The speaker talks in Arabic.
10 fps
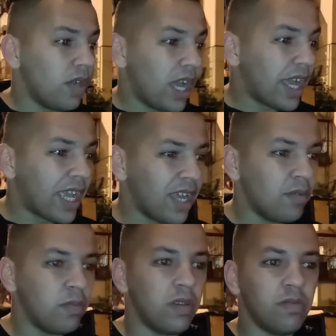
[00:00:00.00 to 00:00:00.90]

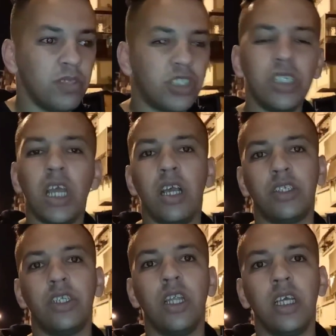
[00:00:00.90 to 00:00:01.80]
اخي شناه
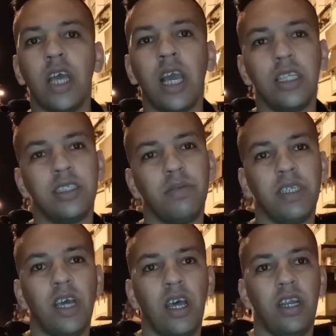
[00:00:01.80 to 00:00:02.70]
شناه داخل
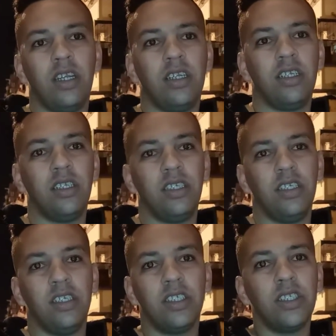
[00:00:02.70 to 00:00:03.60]
السبيطار
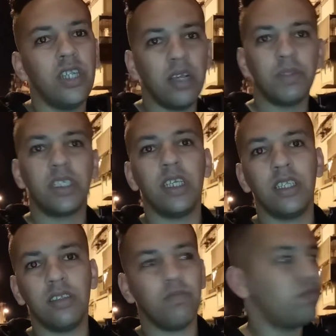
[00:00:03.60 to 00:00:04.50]
شناه
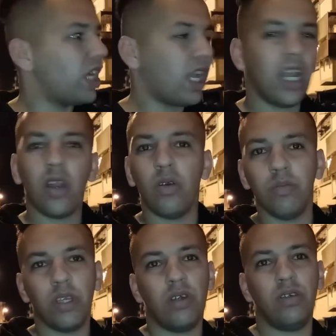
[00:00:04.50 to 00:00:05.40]
مسكين ندخلها
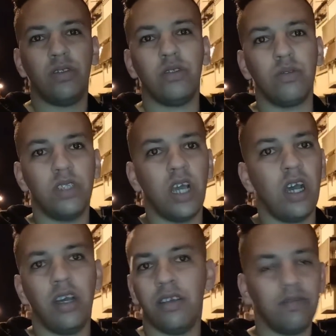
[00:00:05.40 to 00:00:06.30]
لومبيلونس
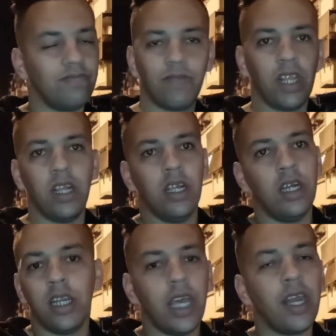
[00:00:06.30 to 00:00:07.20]
وكذا
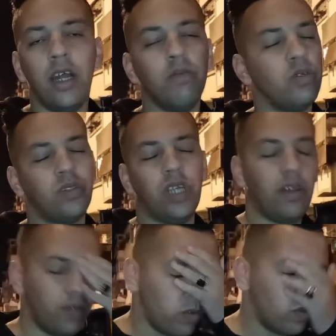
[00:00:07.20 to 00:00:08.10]
الله يرحمه
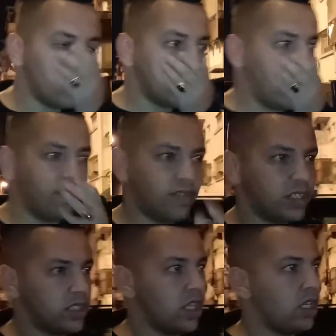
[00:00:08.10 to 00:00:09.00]
صافي وصافي
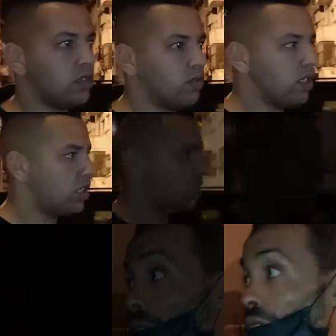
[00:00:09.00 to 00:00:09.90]
هادشي اللي
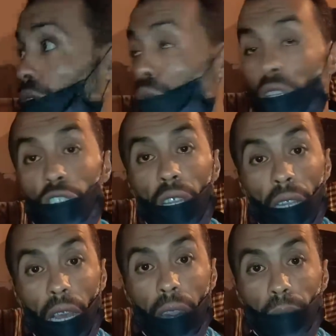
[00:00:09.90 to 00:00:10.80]
عندنا خويا
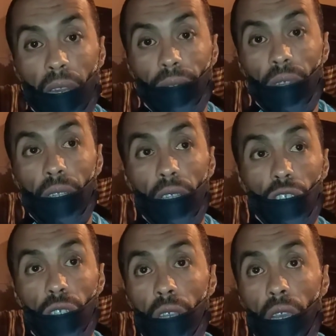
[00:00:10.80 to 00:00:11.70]
جانا الخبر في هاد
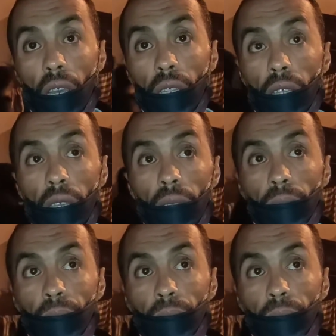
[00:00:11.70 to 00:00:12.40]
العشيه هادي